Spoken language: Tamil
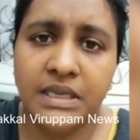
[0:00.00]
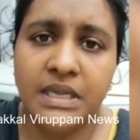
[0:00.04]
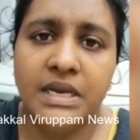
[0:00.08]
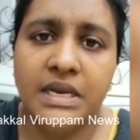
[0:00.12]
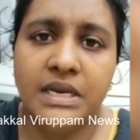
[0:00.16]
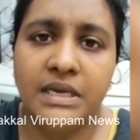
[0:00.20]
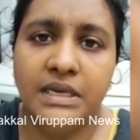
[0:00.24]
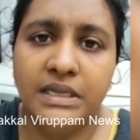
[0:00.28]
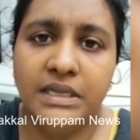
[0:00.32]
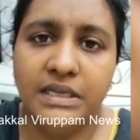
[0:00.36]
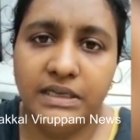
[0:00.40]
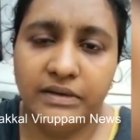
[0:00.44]

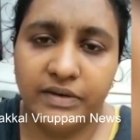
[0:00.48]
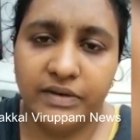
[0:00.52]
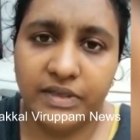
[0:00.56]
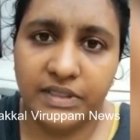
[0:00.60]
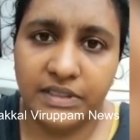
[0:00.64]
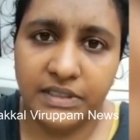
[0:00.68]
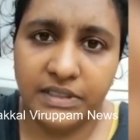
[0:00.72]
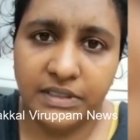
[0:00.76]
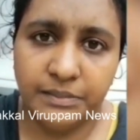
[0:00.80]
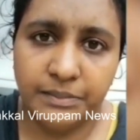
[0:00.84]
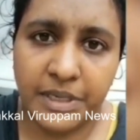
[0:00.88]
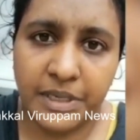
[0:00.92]
நீங்கள்
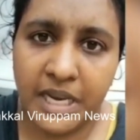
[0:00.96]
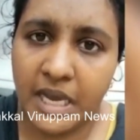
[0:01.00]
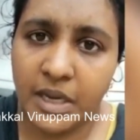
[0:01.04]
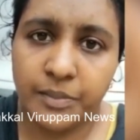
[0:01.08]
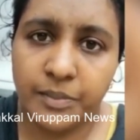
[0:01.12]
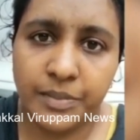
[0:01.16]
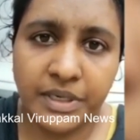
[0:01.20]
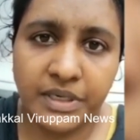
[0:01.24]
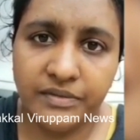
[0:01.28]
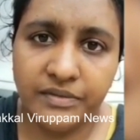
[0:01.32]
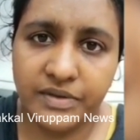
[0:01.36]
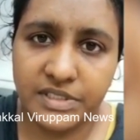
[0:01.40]
வந்து
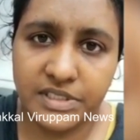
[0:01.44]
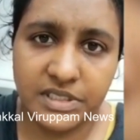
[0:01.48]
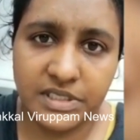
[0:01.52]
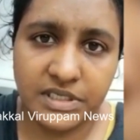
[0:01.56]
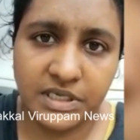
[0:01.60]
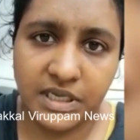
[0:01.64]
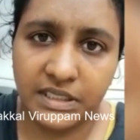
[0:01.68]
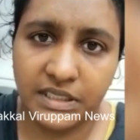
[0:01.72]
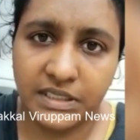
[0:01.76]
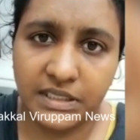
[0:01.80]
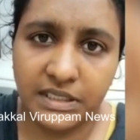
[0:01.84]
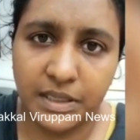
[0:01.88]
பிளாக் பண்ணி
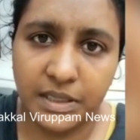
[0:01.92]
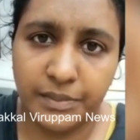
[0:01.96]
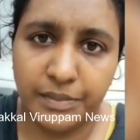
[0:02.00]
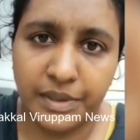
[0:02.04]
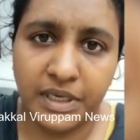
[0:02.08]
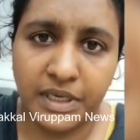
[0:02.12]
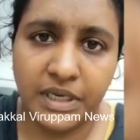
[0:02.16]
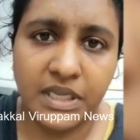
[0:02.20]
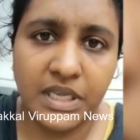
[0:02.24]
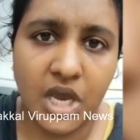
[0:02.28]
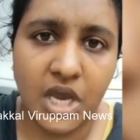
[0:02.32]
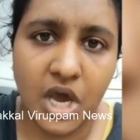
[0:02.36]
வச்சுருங்க அந்த
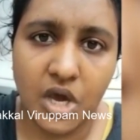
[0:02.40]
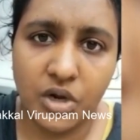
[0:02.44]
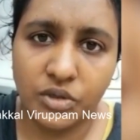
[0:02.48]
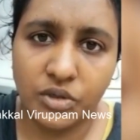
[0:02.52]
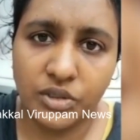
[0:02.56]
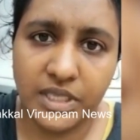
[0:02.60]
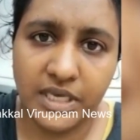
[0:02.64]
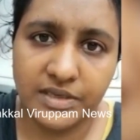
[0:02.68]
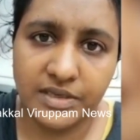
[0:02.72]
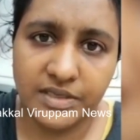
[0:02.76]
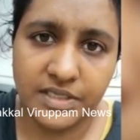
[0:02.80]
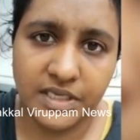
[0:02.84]
நம்பரை
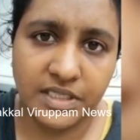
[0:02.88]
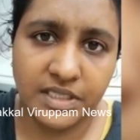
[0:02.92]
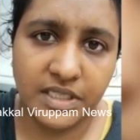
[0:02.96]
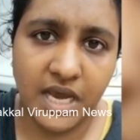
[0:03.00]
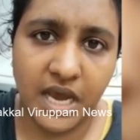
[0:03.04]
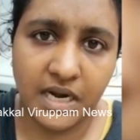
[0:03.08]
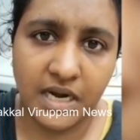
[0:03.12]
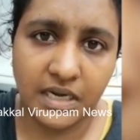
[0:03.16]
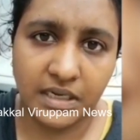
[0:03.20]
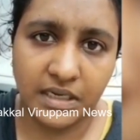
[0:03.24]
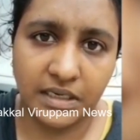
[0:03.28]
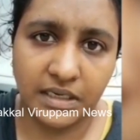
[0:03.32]
யாரும் தயவுசெய்து
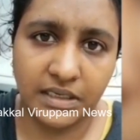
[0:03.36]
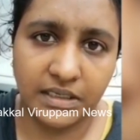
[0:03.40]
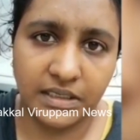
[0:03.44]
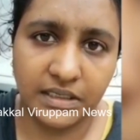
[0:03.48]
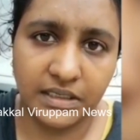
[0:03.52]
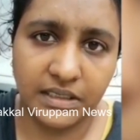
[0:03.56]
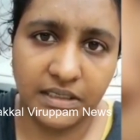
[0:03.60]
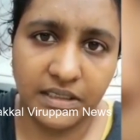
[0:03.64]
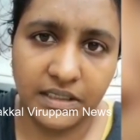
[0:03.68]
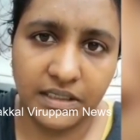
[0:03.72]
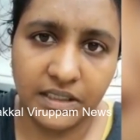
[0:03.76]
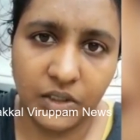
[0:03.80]

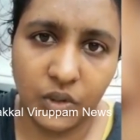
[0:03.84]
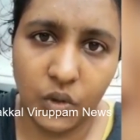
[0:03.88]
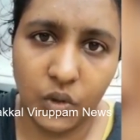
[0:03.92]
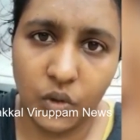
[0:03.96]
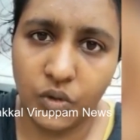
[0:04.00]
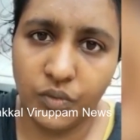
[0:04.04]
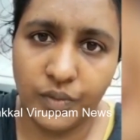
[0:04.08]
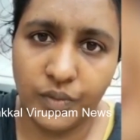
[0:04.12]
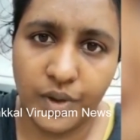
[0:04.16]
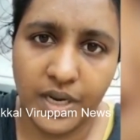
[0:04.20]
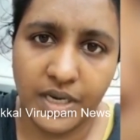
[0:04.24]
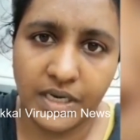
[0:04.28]
ஆன்லைனில் நீங்கள்
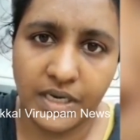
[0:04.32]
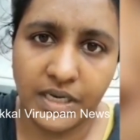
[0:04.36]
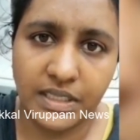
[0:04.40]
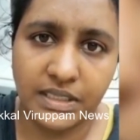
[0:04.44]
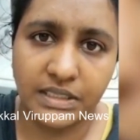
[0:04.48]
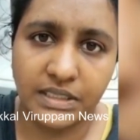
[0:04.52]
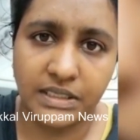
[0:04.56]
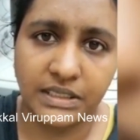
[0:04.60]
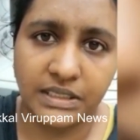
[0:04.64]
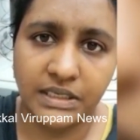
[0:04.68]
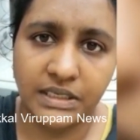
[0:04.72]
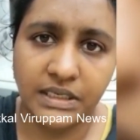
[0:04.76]
லோன்
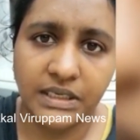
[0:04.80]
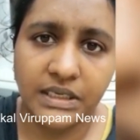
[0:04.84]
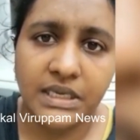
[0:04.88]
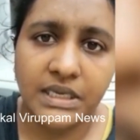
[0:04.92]
வாங்காதீங்க